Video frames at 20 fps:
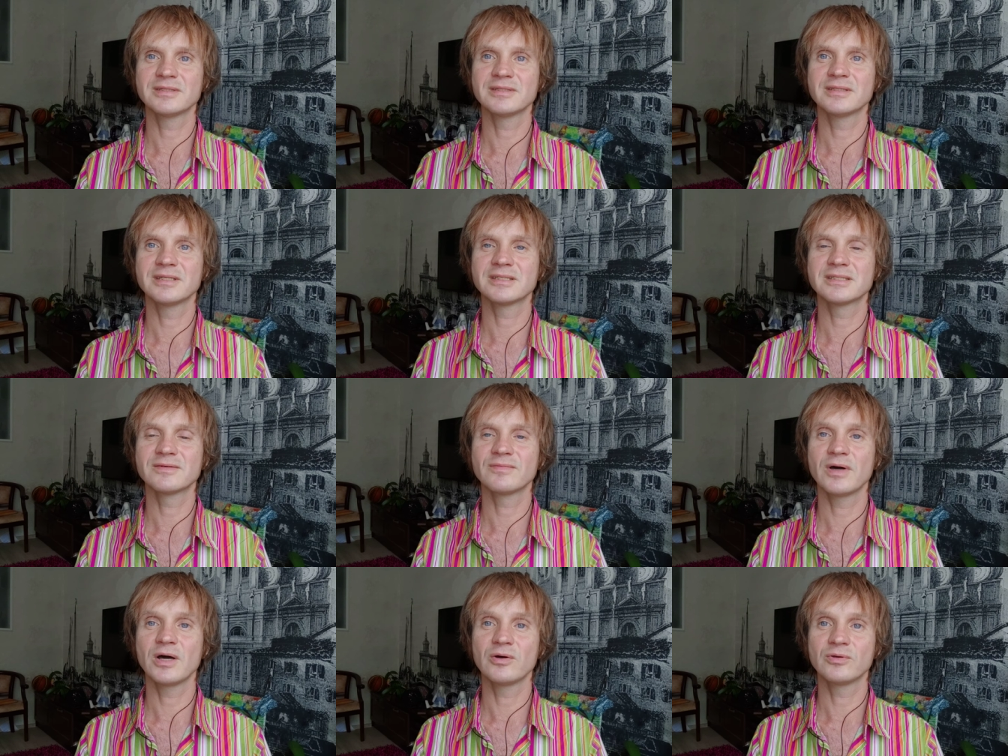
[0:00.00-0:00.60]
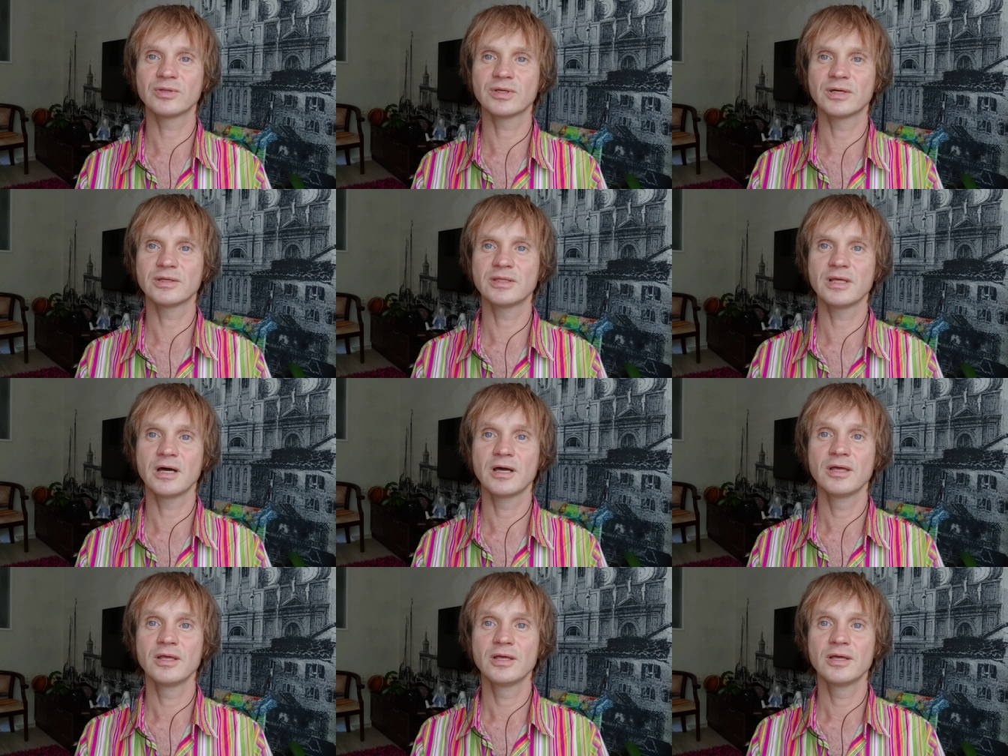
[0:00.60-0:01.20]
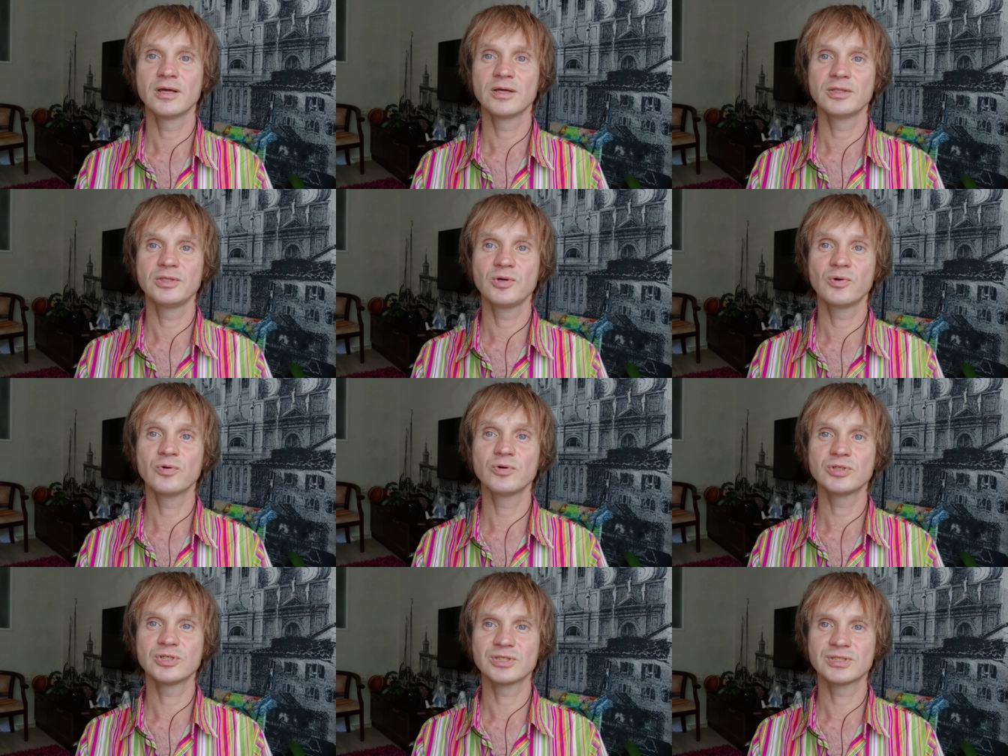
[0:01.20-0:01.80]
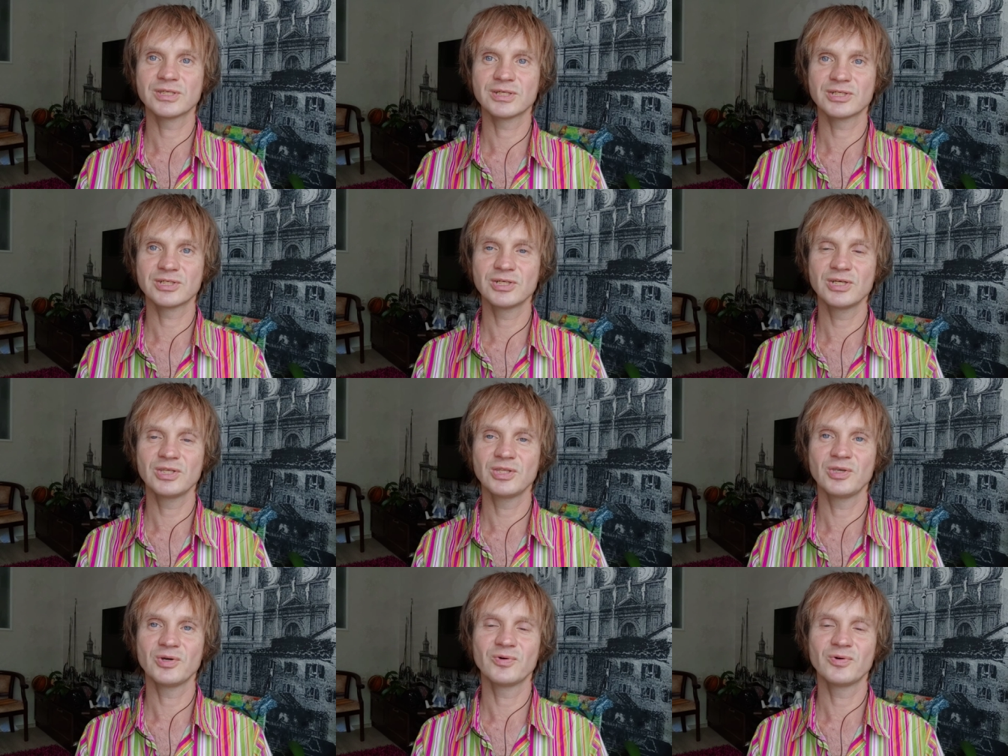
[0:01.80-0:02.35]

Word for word: называют, когда не хочется жить,